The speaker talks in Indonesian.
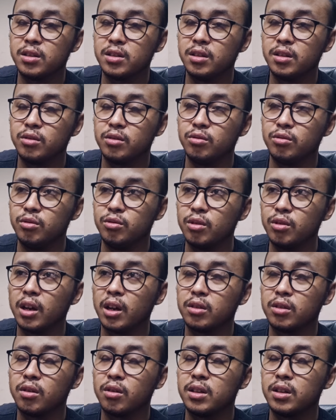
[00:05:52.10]
ngasih tunjuk
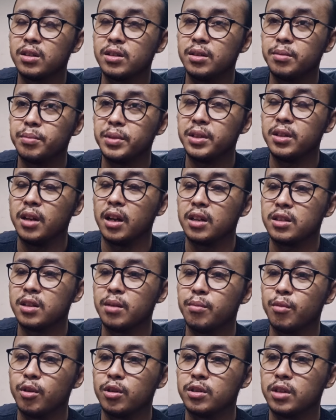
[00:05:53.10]
atau ngasih
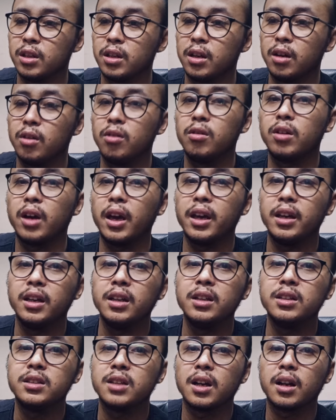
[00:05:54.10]
penjelasan bahwasanya oh kayak
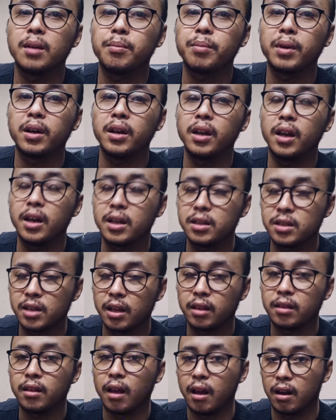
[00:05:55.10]
gini cara pernikahan
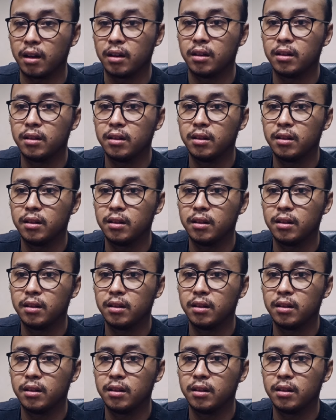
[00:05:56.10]
setan.